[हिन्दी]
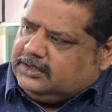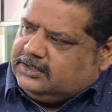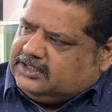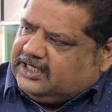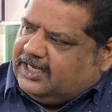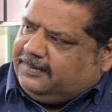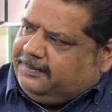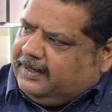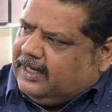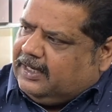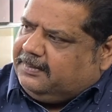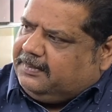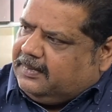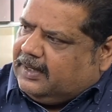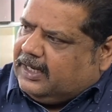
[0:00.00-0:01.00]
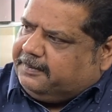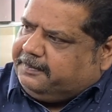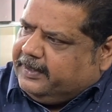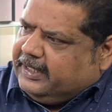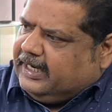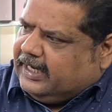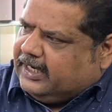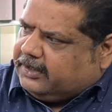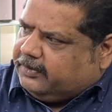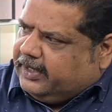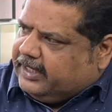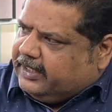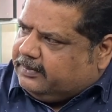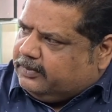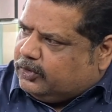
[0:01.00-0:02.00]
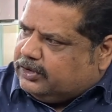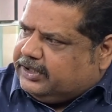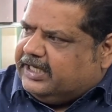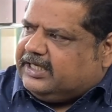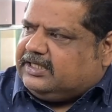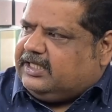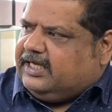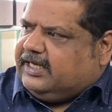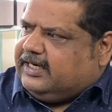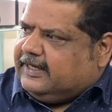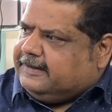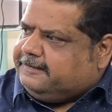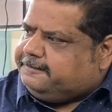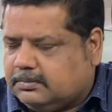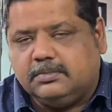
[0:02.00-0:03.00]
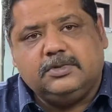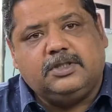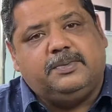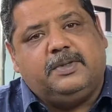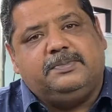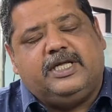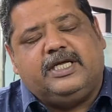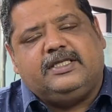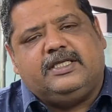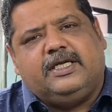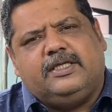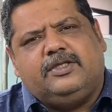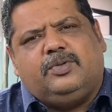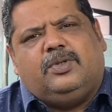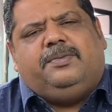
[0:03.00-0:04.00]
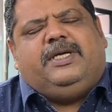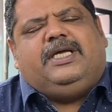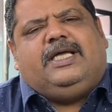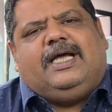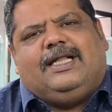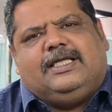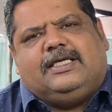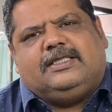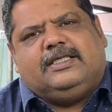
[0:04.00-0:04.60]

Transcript: जब हम अपने एक्वेरियम को देखते हैं ना जब हम देखते हैं तो हमें क्या दिखता